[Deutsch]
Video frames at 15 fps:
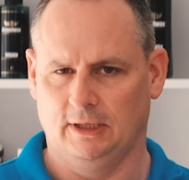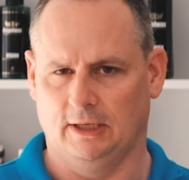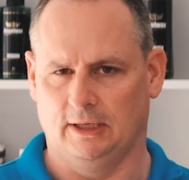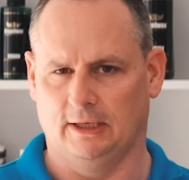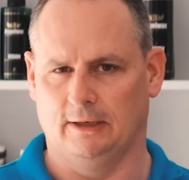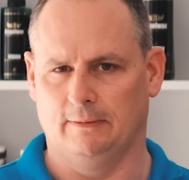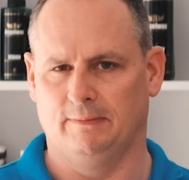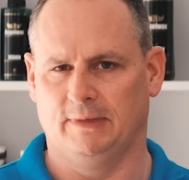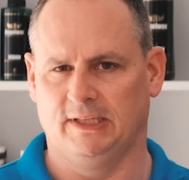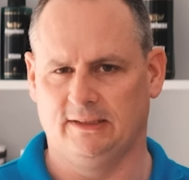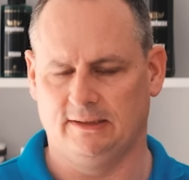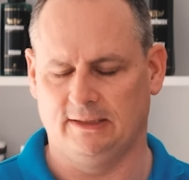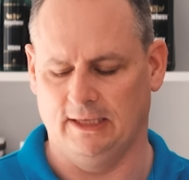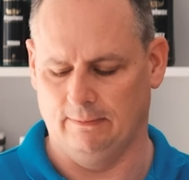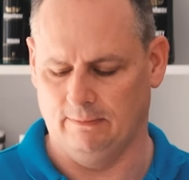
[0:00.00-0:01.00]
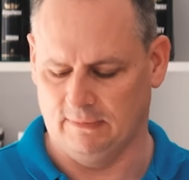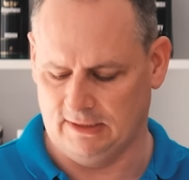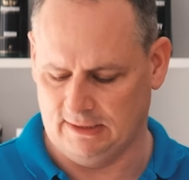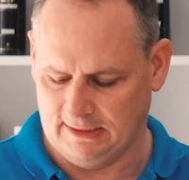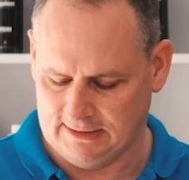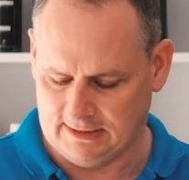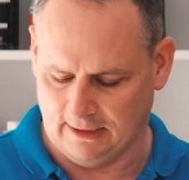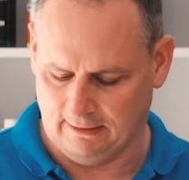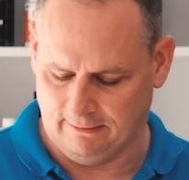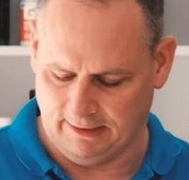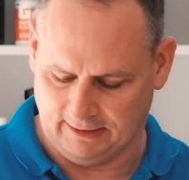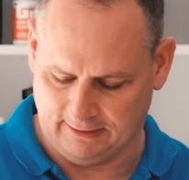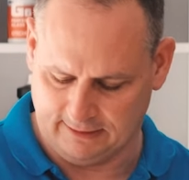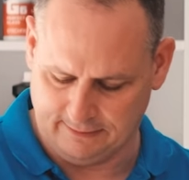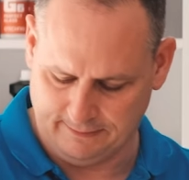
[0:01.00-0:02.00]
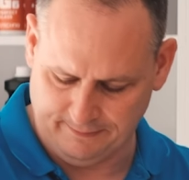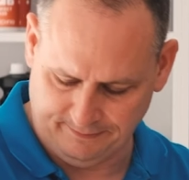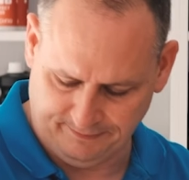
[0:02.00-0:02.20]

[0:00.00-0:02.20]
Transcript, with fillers: äh, mit dem Detailwächs.